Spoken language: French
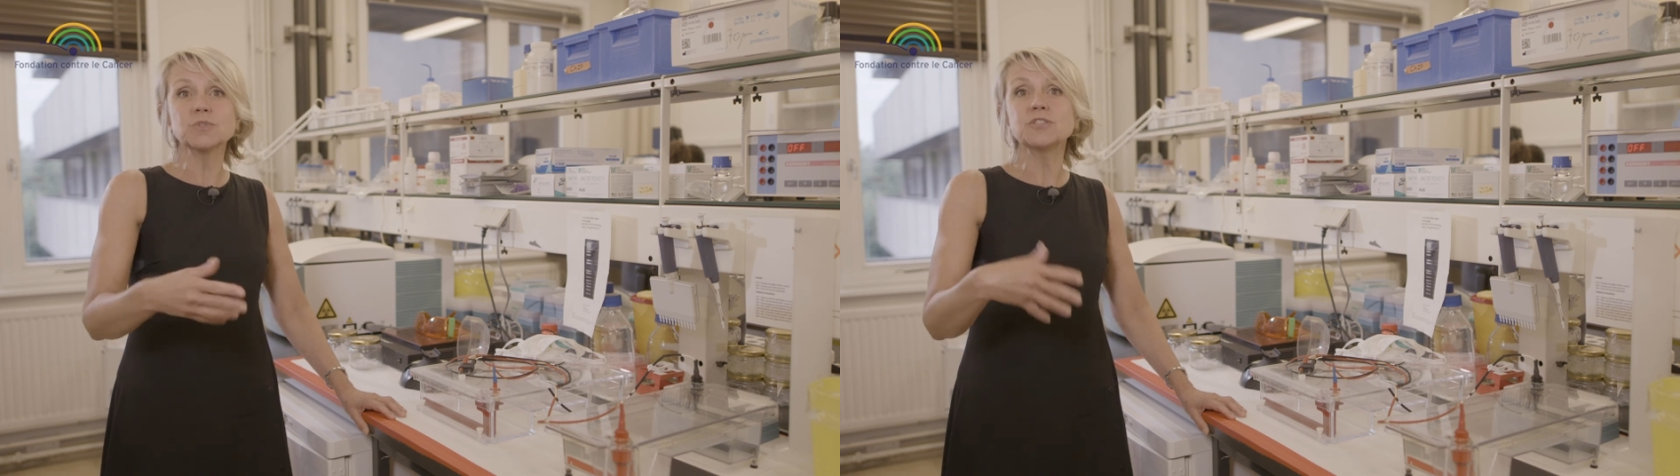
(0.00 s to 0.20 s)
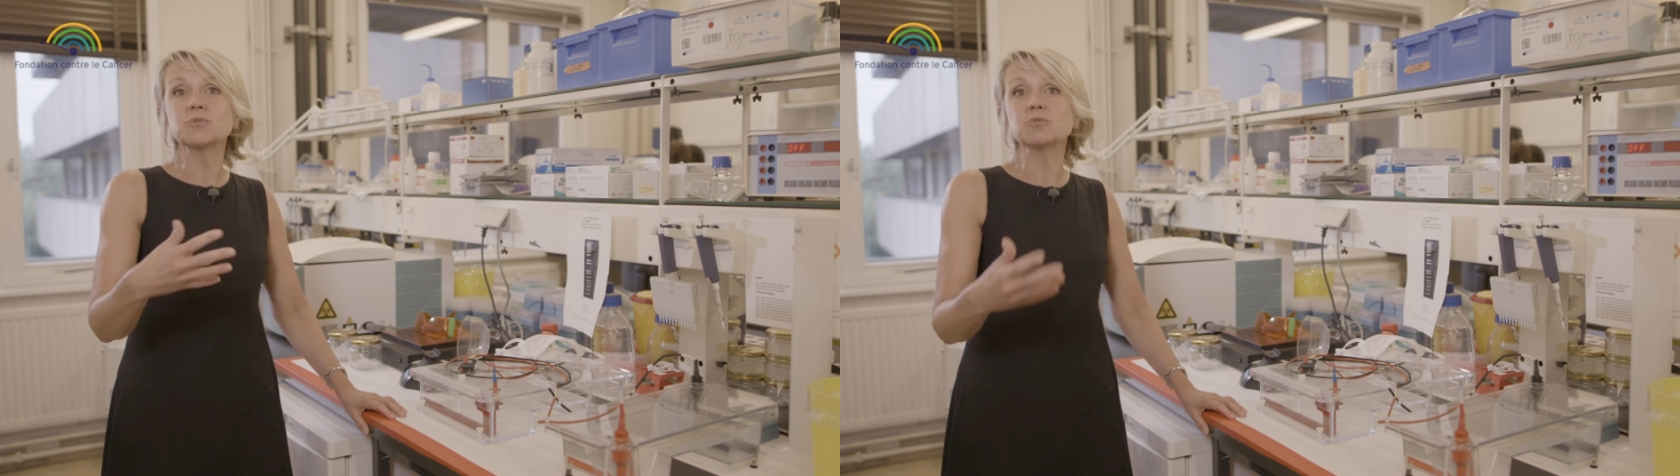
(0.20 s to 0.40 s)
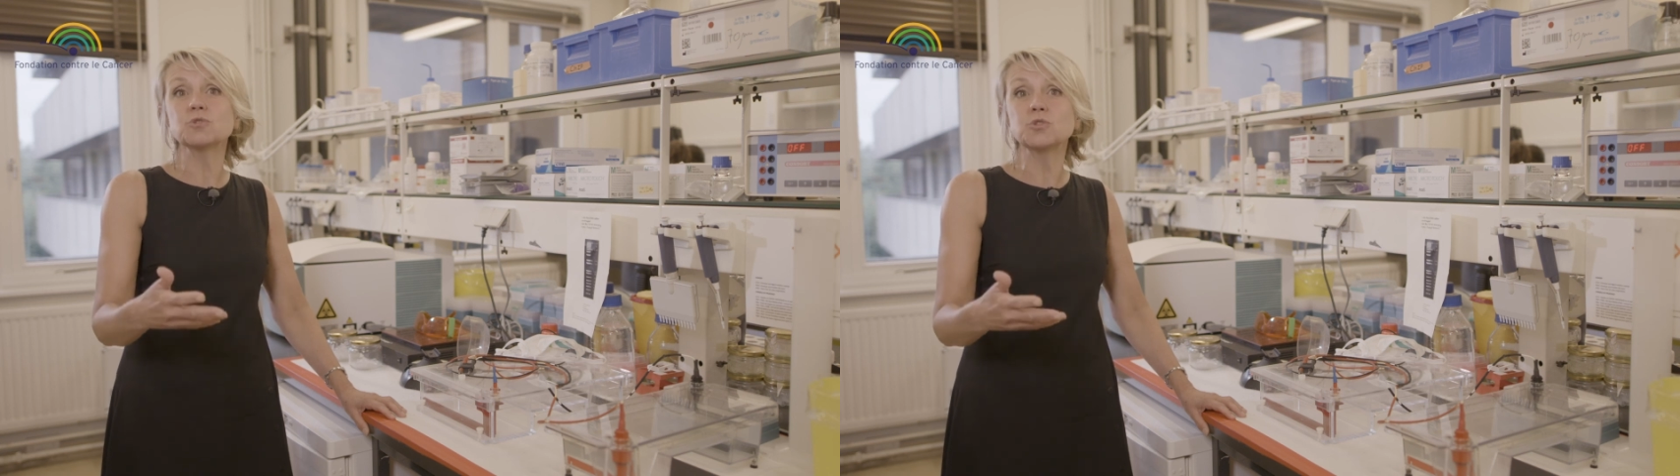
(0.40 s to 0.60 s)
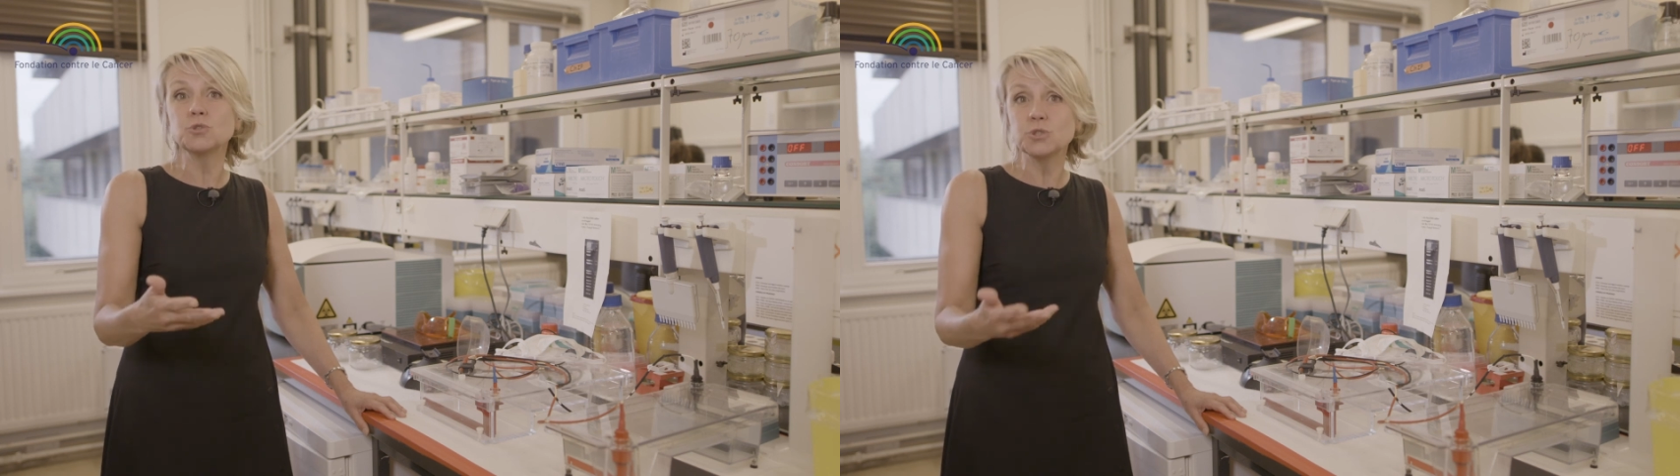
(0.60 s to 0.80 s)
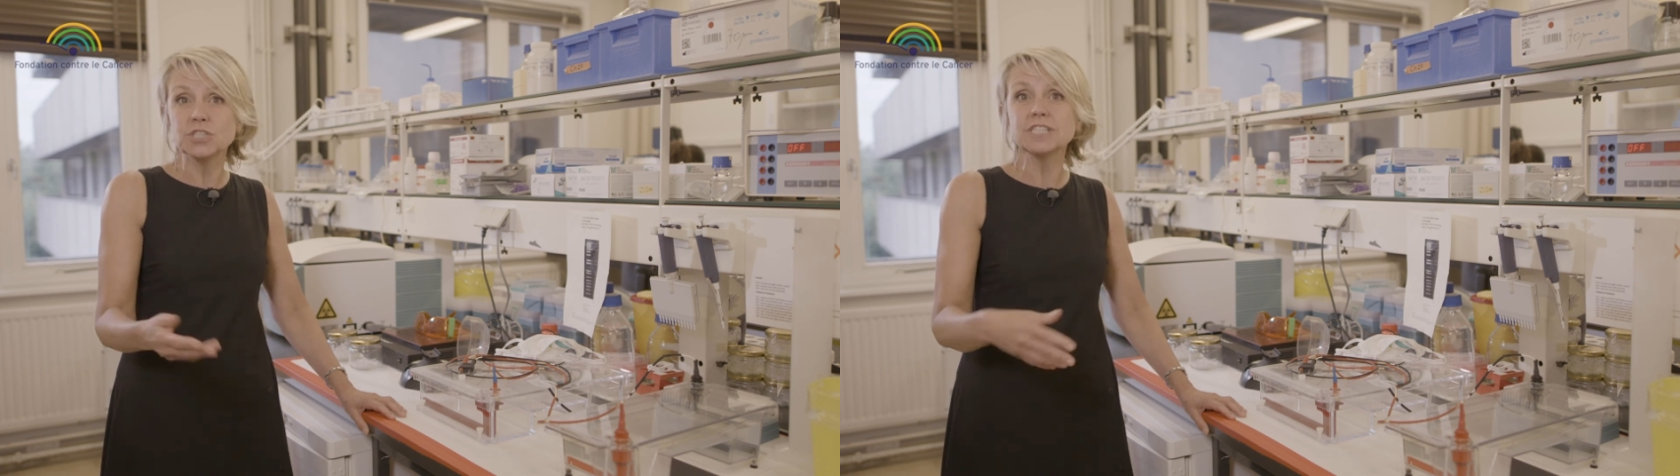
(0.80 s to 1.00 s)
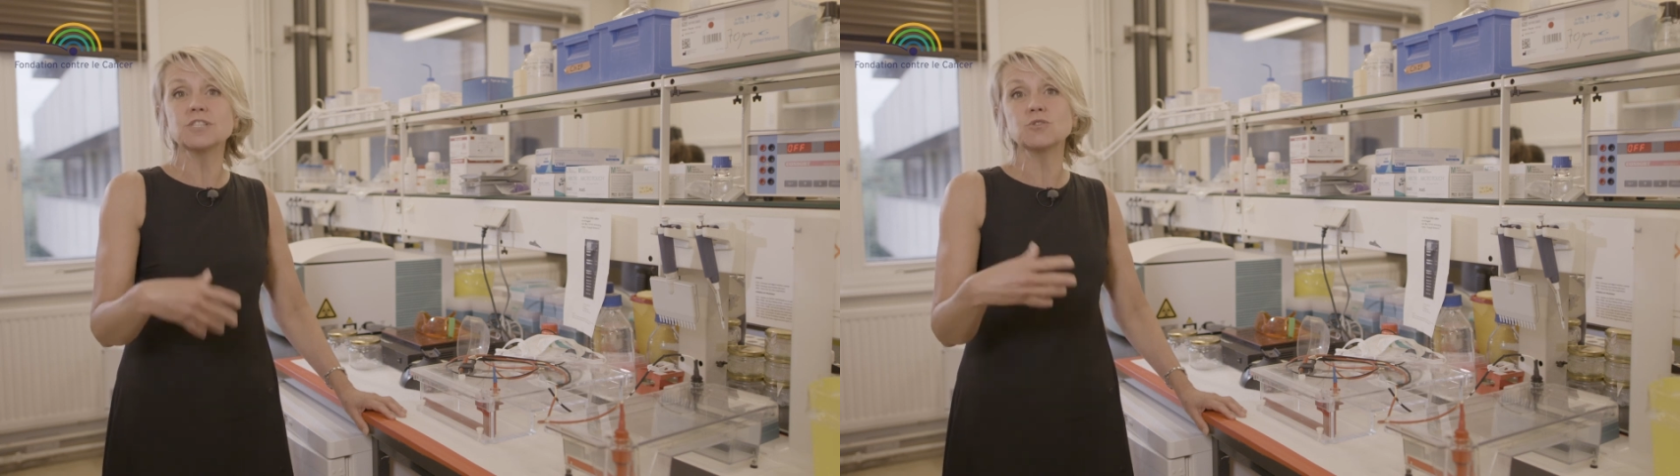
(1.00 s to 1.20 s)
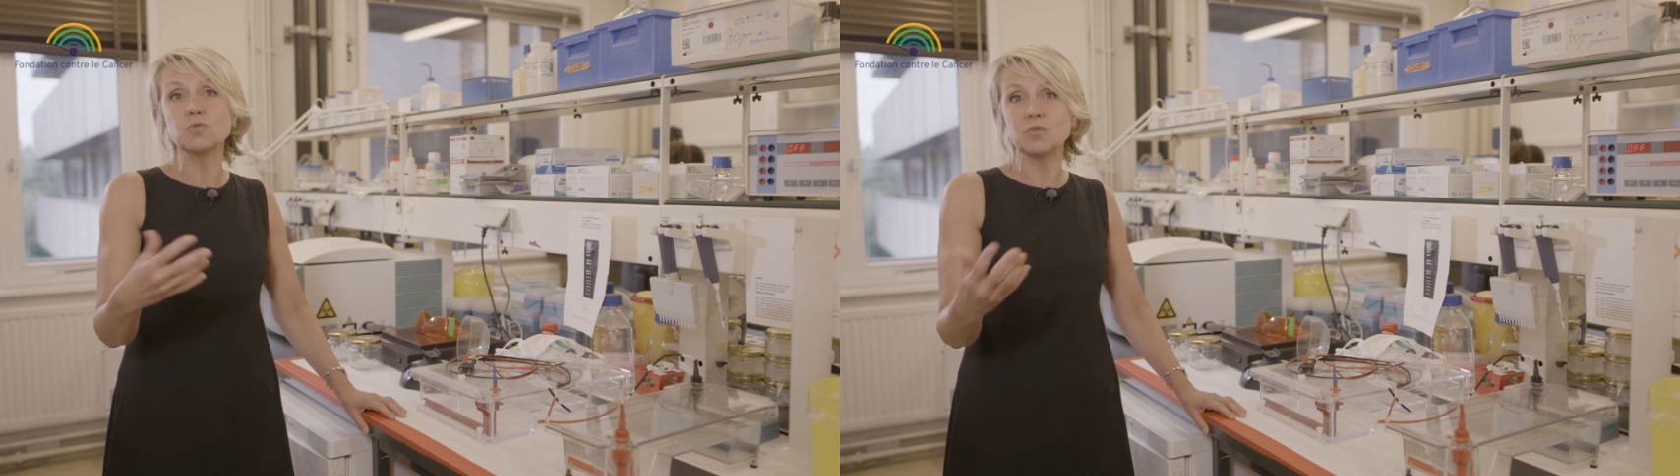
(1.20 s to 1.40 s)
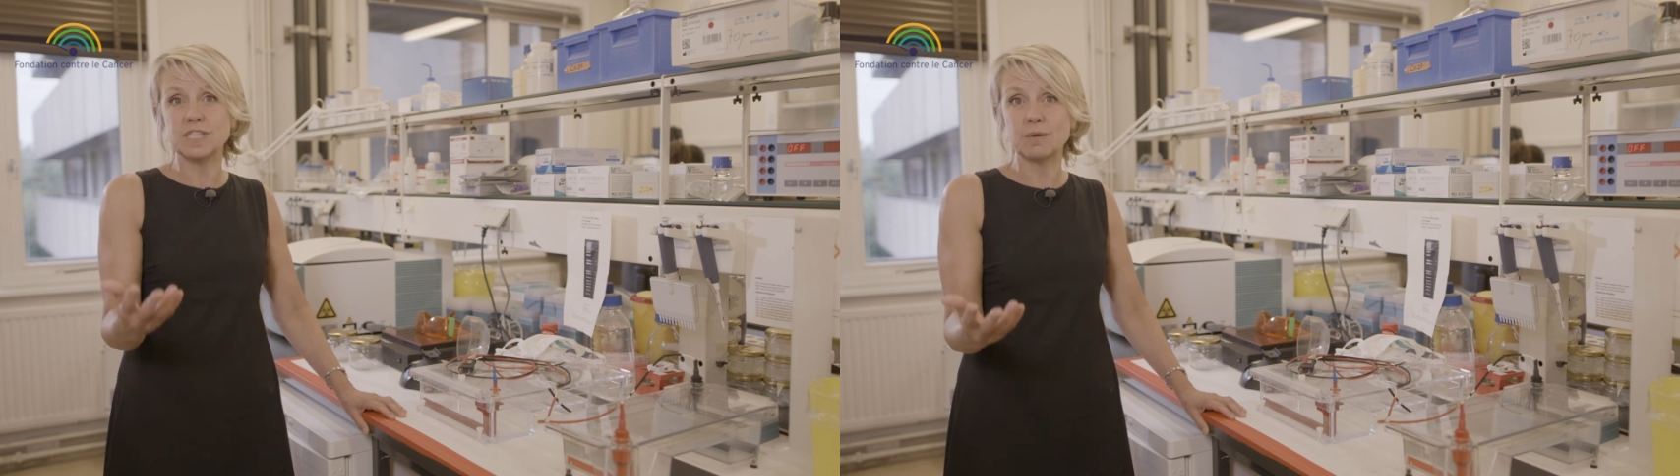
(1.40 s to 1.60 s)
qui sont jugés
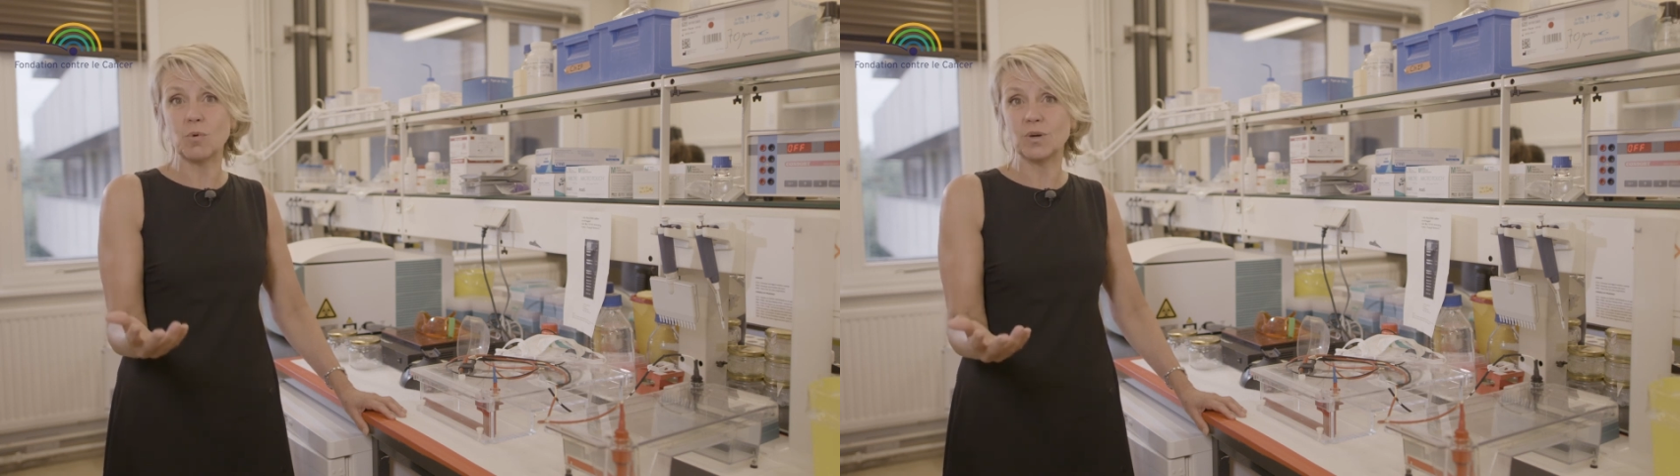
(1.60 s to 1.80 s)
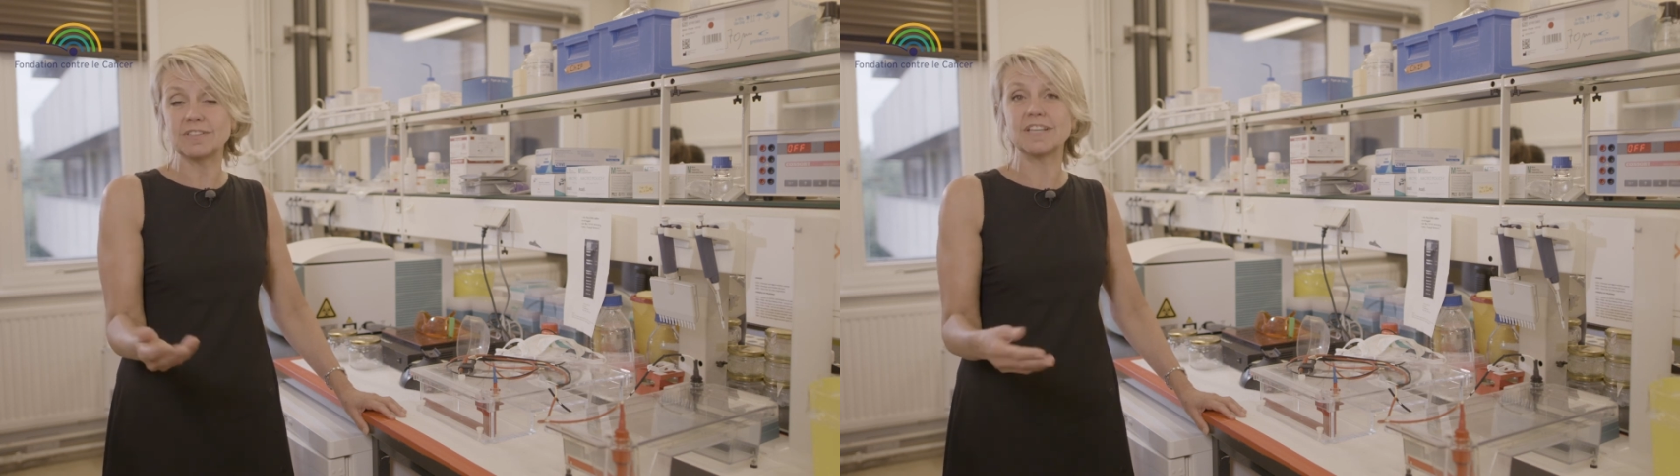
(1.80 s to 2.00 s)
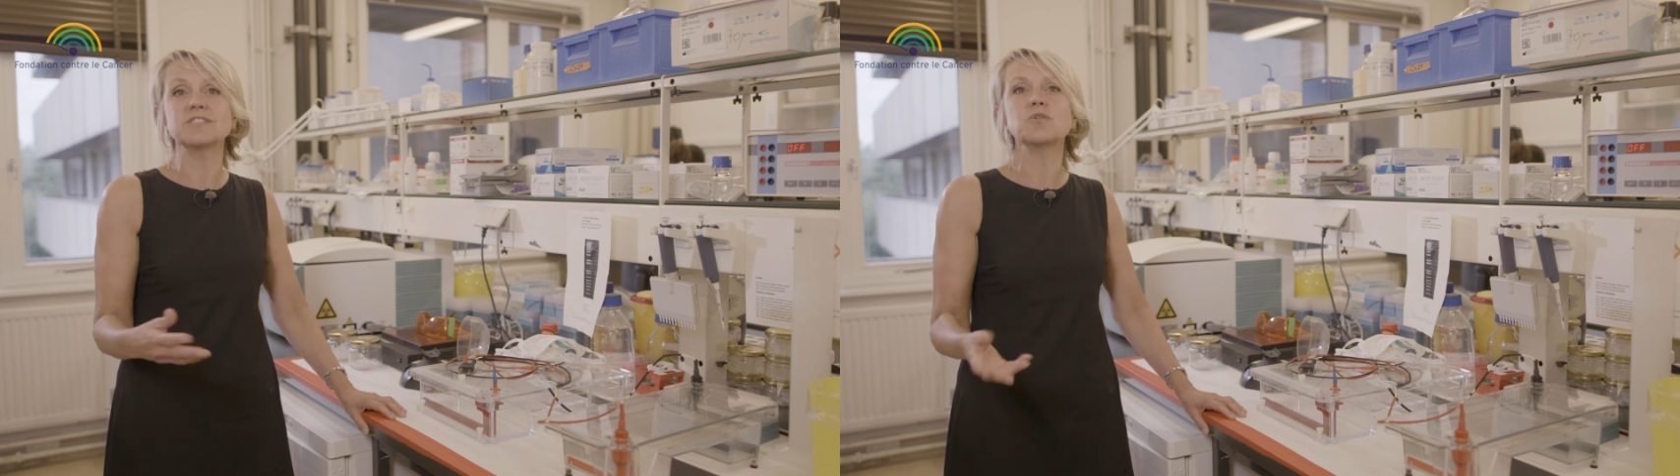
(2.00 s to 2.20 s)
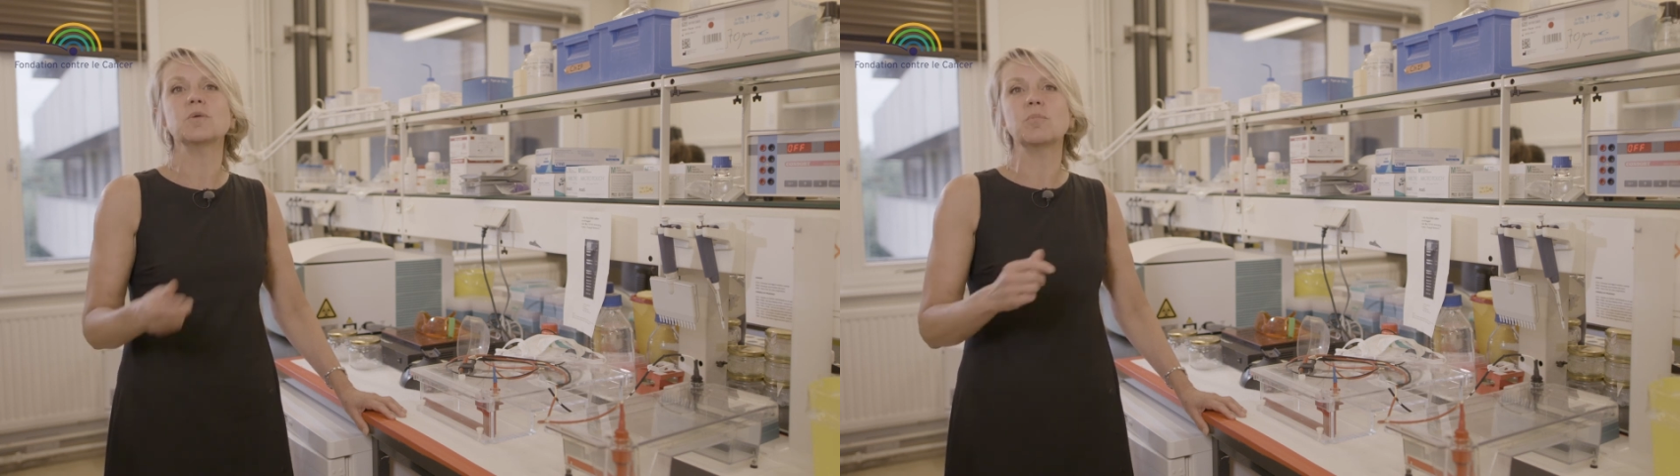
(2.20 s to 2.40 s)
suffisamment intéressants et